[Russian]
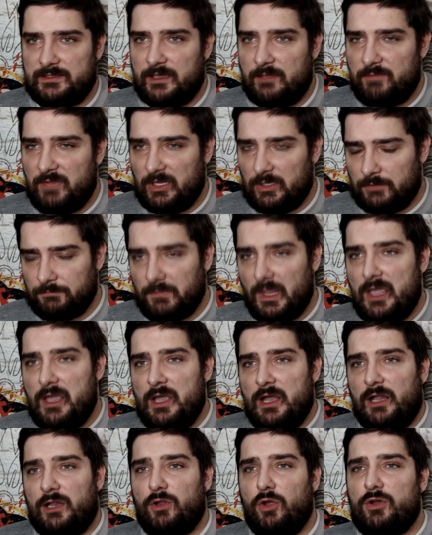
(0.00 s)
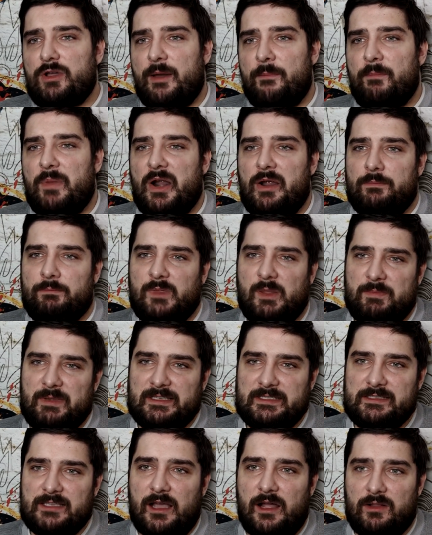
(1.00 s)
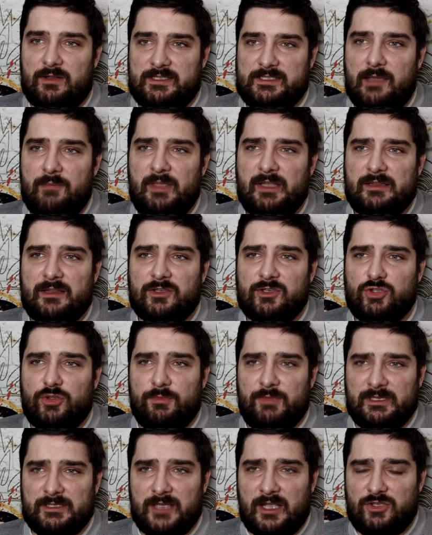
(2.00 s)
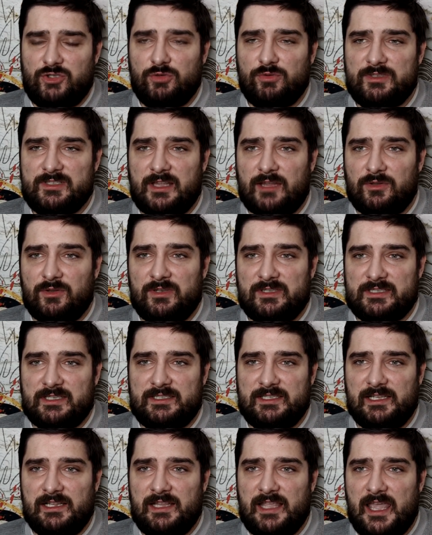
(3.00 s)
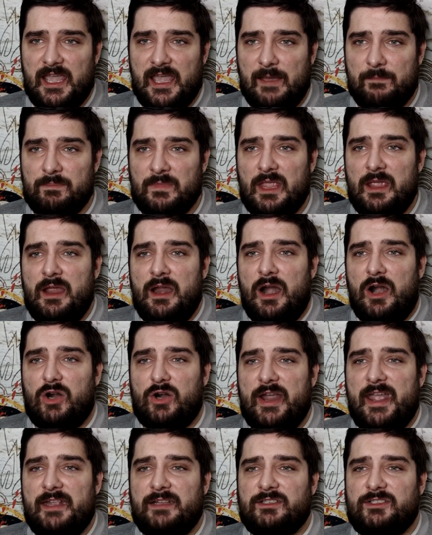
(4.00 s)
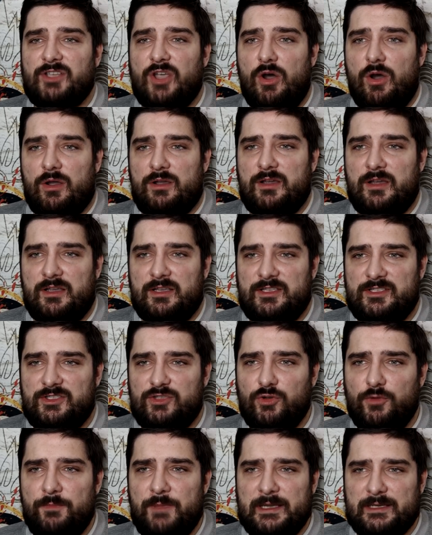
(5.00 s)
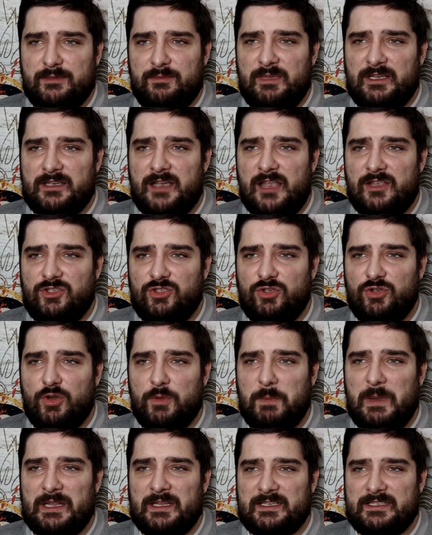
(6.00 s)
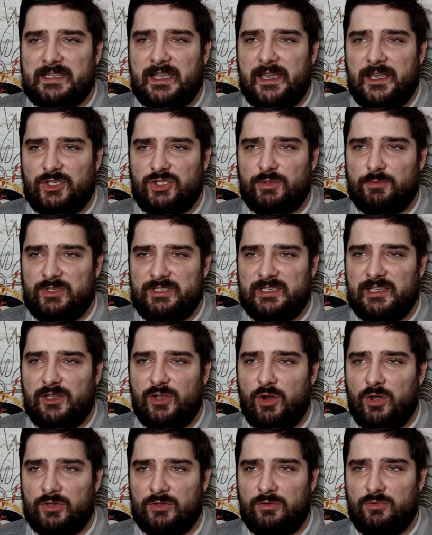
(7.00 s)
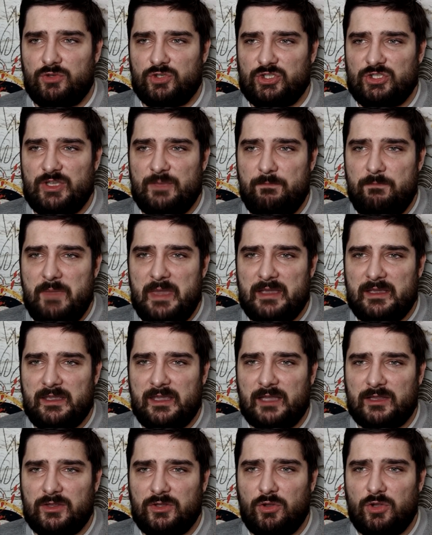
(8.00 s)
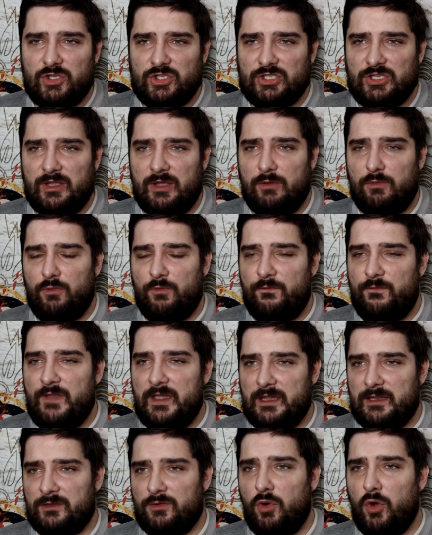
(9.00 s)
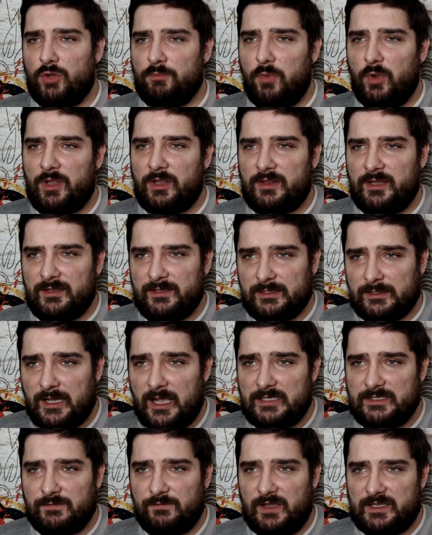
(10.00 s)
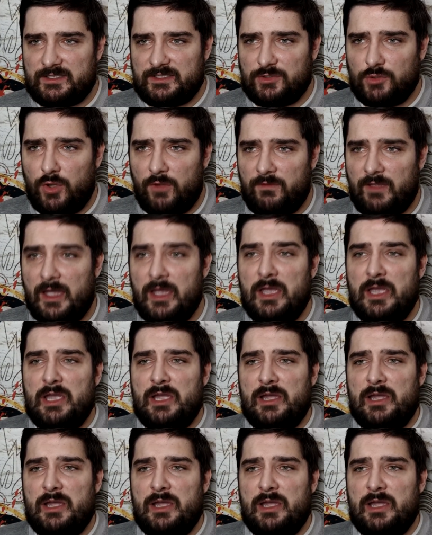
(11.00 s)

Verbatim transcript: забил. Лукамбер написал, заметно, что Миранчук становится сильнее. Рейн Джок. Супер Миранчук по-настоящему силен. Уж теперь я точно уверен, он будет играть в основе.